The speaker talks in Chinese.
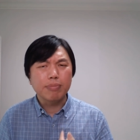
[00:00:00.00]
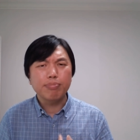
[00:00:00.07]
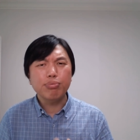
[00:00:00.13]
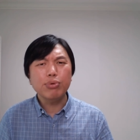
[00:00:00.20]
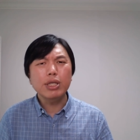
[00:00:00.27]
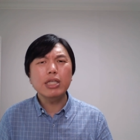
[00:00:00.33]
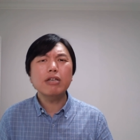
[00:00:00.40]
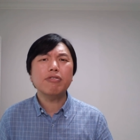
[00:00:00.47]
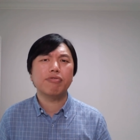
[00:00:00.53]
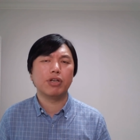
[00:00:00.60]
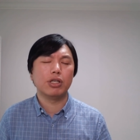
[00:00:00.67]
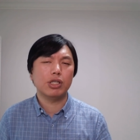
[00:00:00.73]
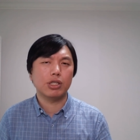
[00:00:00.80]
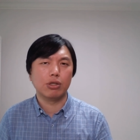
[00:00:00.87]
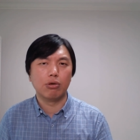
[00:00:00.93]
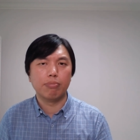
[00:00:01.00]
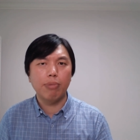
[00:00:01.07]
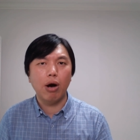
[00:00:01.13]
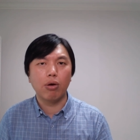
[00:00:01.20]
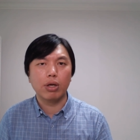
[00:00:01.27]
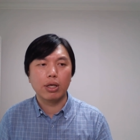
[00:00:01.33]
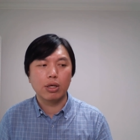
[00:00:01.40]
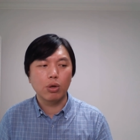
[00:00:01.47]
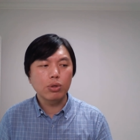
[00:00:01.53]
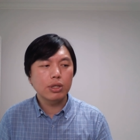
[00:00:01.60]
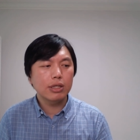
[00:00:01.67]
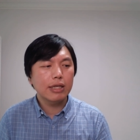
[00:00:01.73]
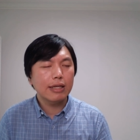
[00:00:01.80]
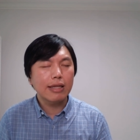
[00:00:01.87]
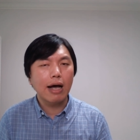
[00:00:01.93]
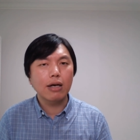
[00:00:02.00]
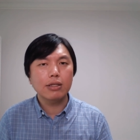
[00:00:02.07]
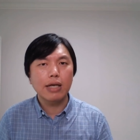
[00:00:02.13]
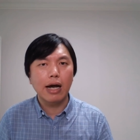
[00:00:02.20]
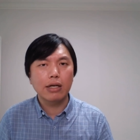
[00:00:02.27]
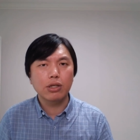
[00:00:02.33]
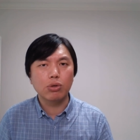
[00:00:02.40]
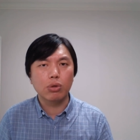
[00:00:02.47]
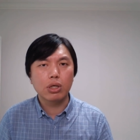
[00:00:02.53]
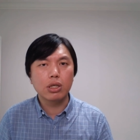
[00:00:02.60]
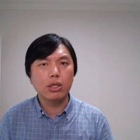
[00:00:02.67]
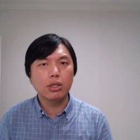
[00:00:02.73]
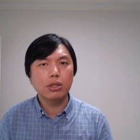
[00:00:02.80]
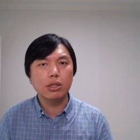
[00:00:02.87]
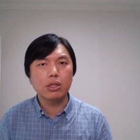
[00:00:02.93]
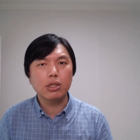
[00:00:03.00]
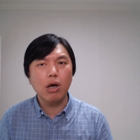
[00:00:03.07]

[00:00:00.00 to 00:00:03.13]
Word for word: 不一定非使用暴力，尤其在当下这种科技